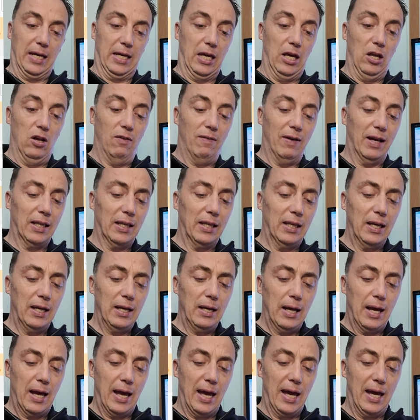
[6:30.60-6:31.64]
kW
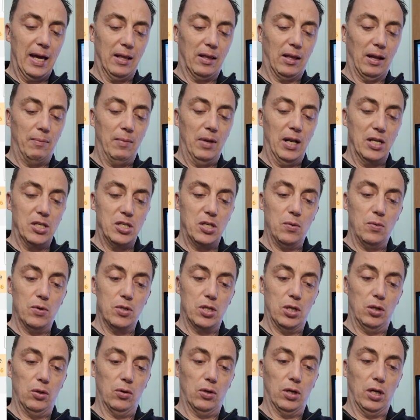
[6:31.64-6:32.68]
e
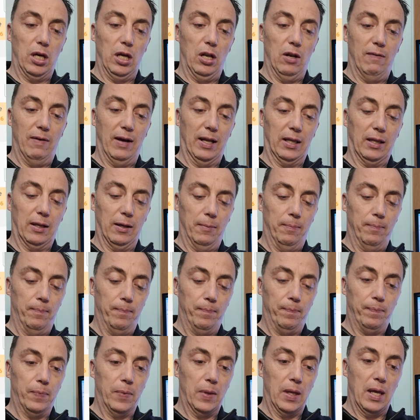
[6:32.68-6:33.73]
3500 kW.
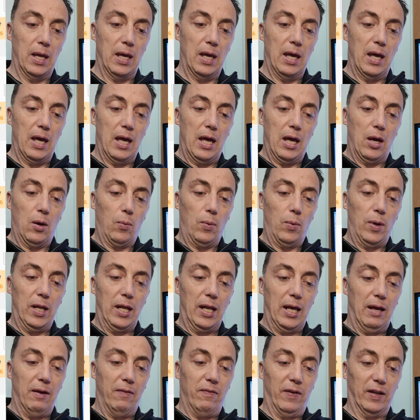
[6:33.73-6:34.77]

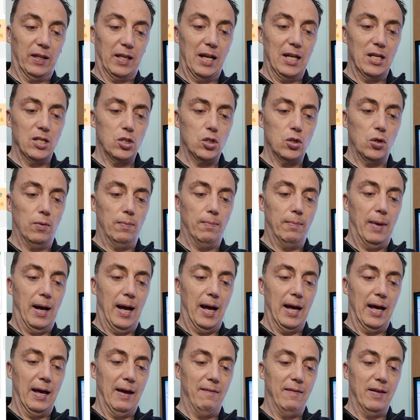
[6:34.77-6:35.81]
Quindi fate la
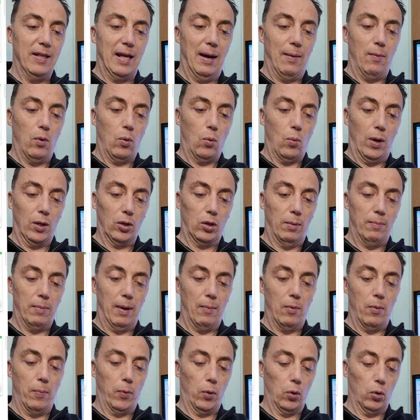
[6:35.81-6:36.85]
somma e vediamo quanto
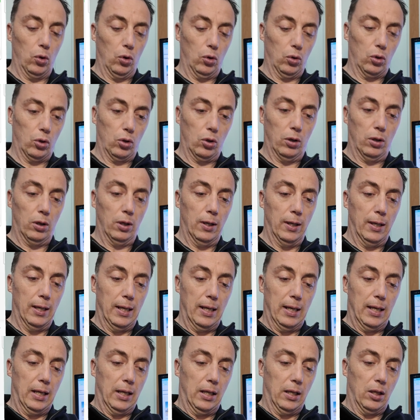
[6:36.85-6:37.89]
abbiamo prodotto.
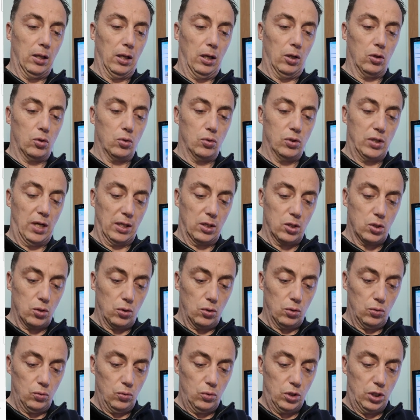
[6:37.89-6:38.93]
Allora, ah, scusate,
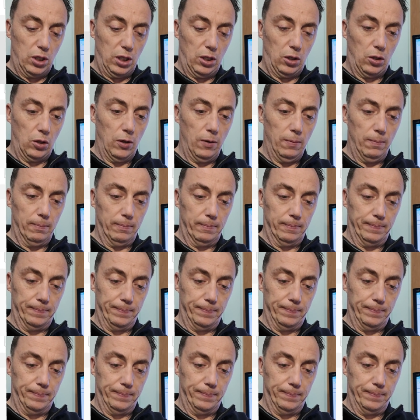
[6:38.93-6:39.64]
sono uscito.